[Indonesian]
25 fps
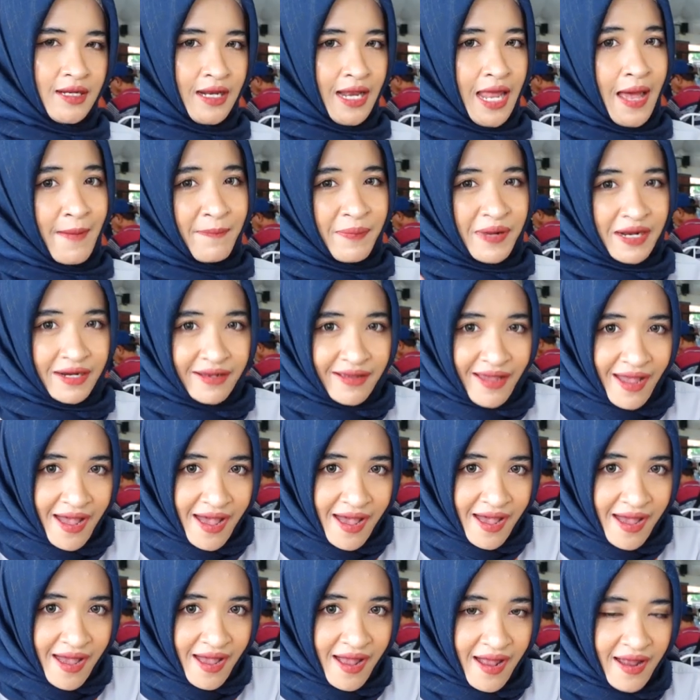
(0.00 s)
Laper
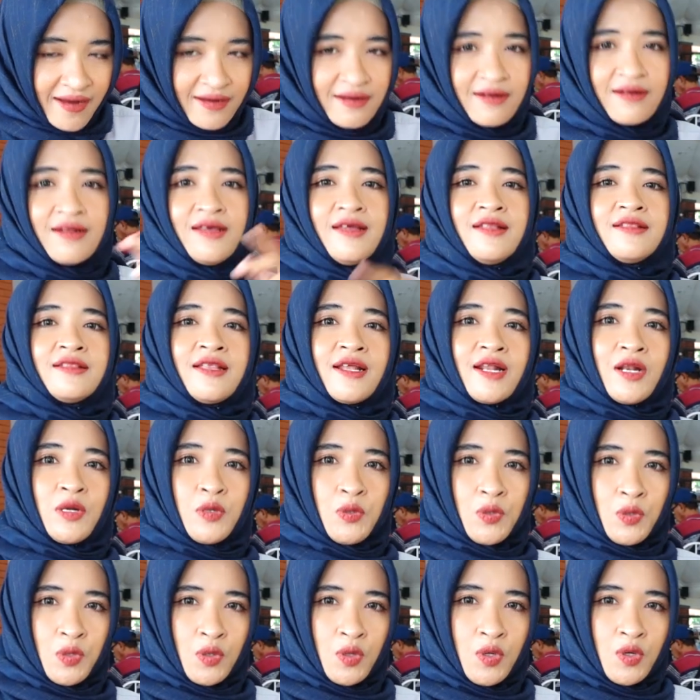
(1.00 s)
kan?
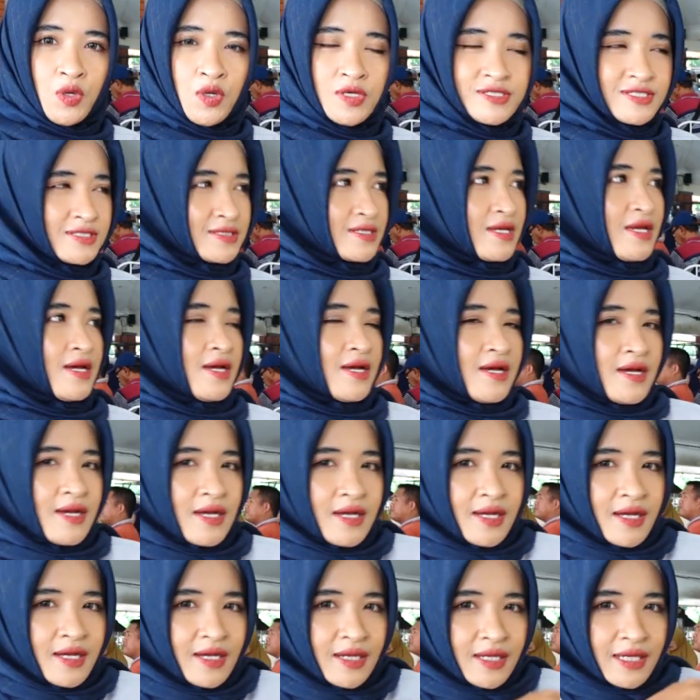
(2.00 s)
Terus
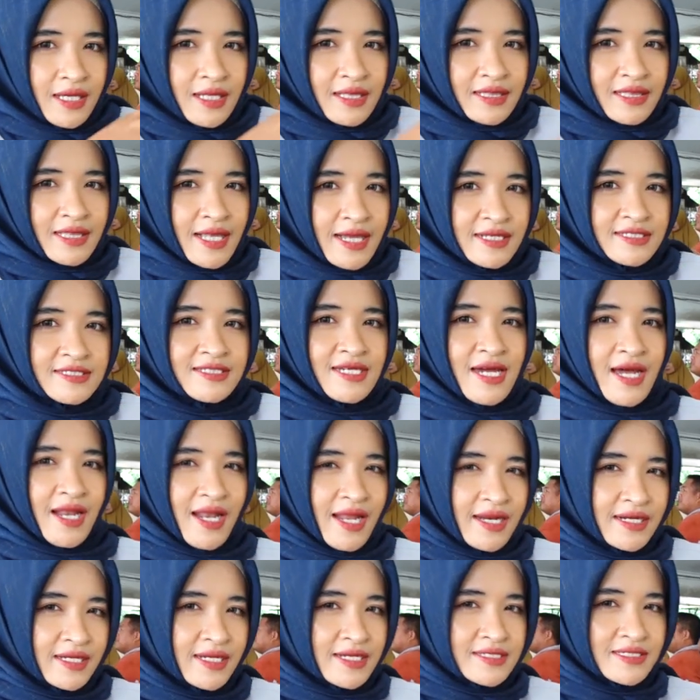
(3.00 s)
kita
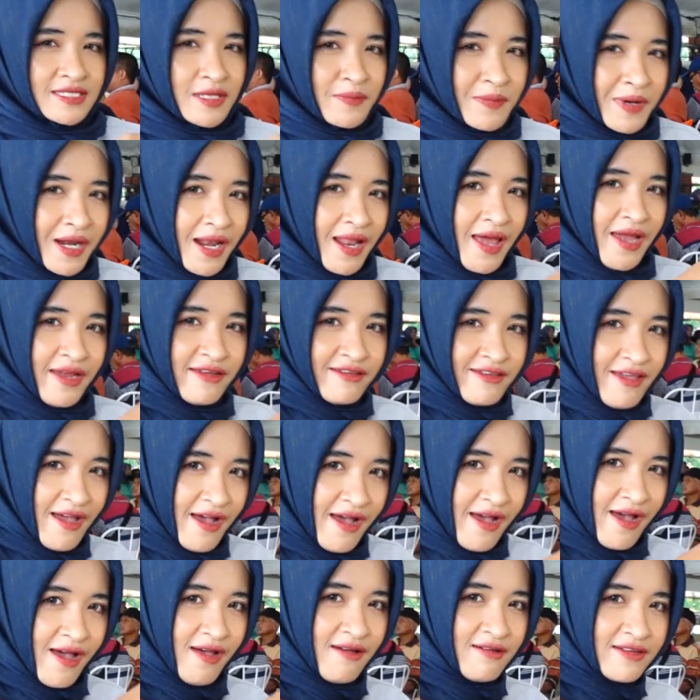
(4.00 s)
jalan ke
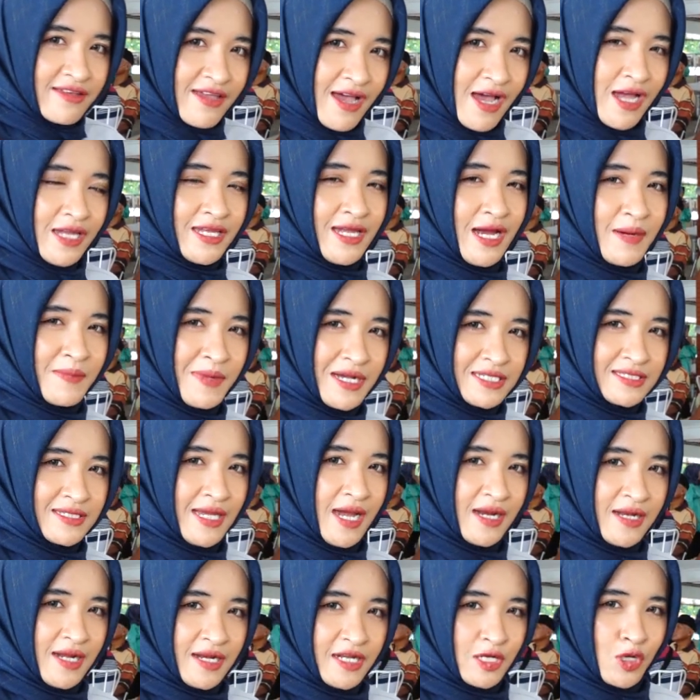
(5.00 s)
sebelahnya ya yang masih
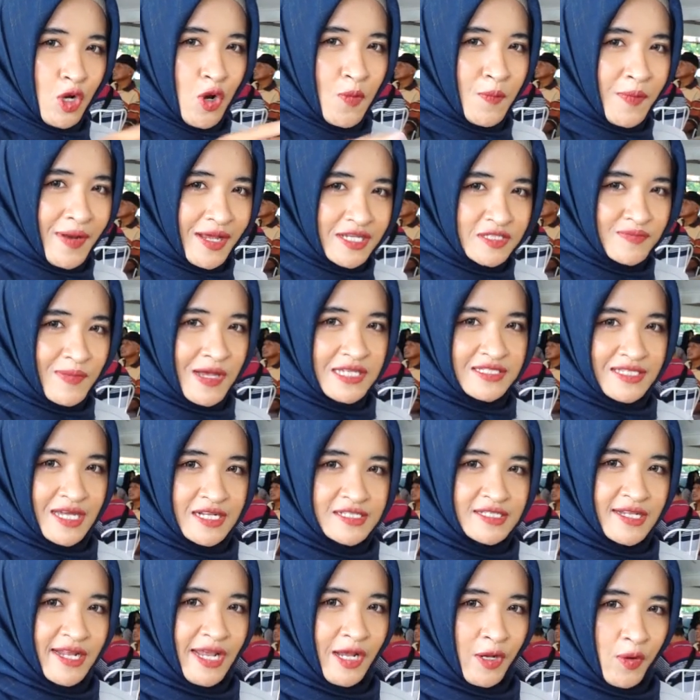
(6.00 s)
ada di kompleks Pasar
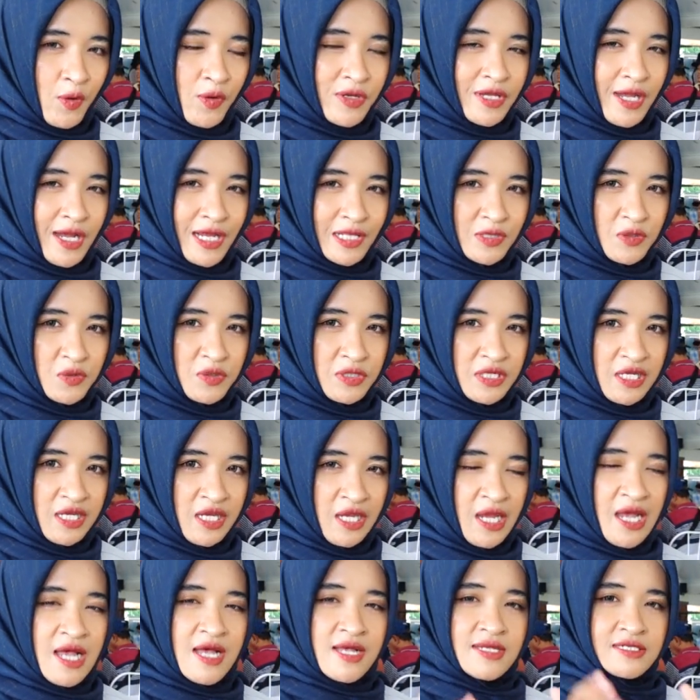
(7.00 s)
Sleko yaitu
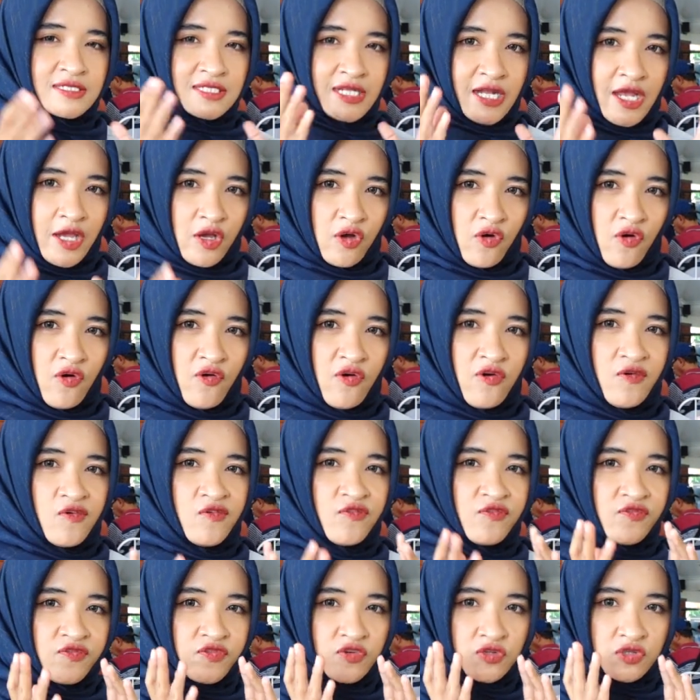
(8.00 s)
di Sleko
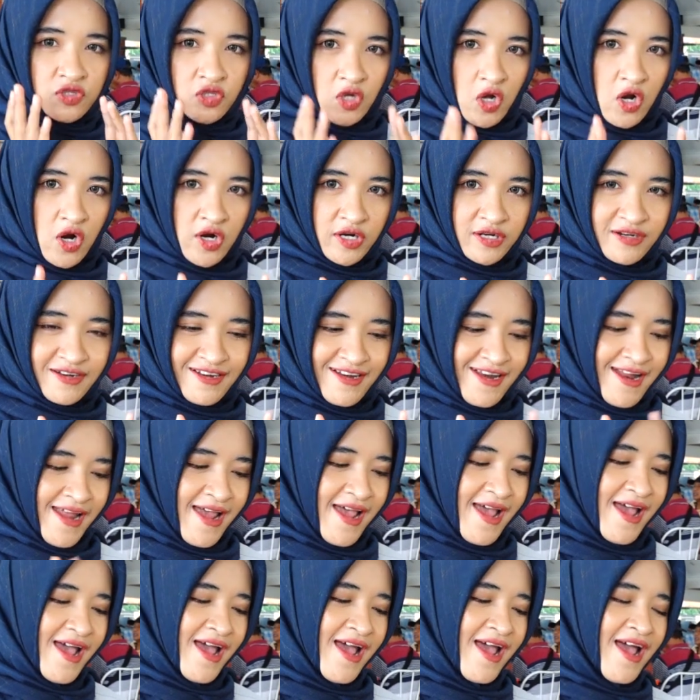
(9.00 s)
Food Court.
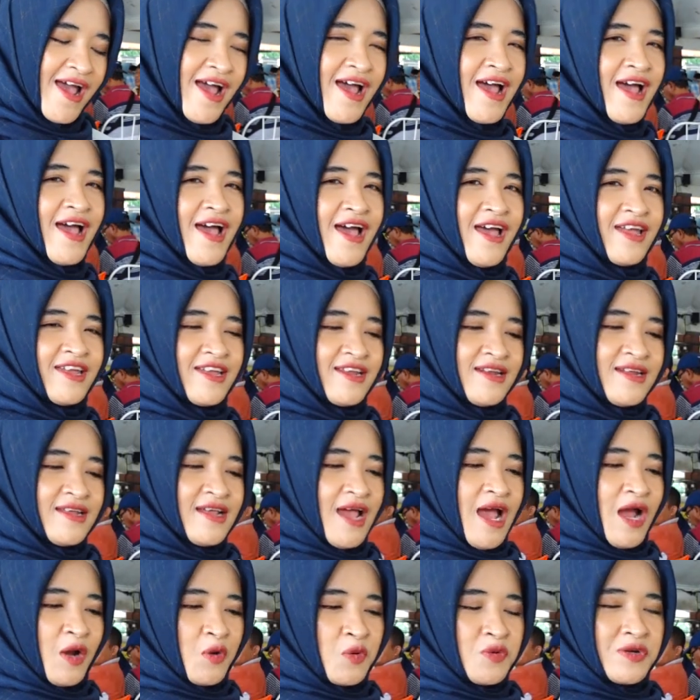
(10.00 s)
Nah, ini
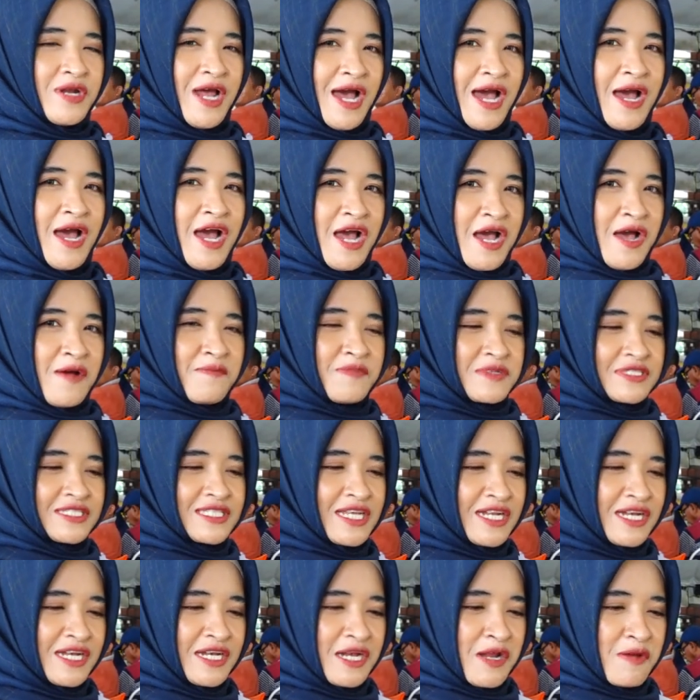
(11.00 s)
aku udah
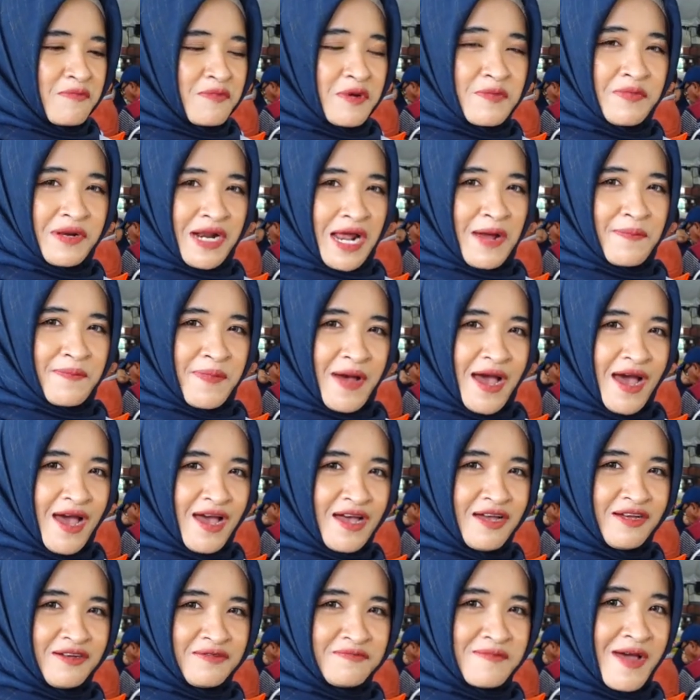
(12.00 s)
pesen beberapa
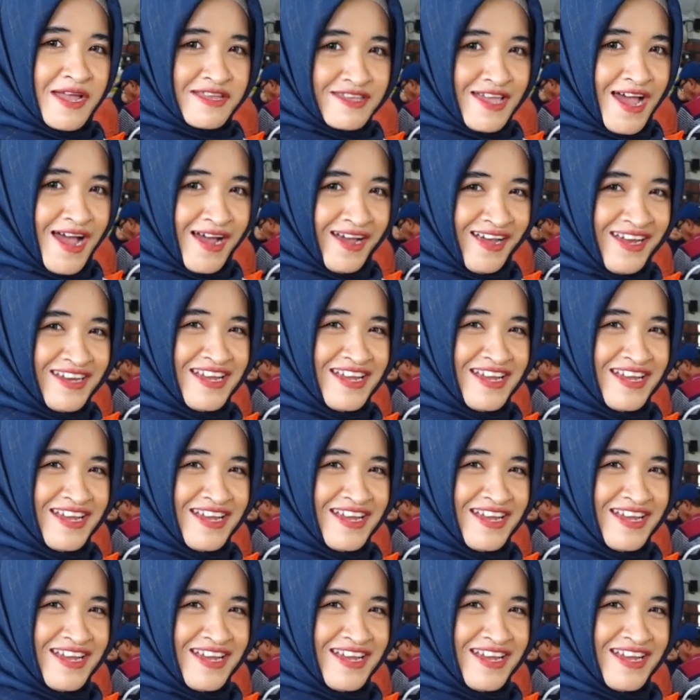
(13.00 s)
banyak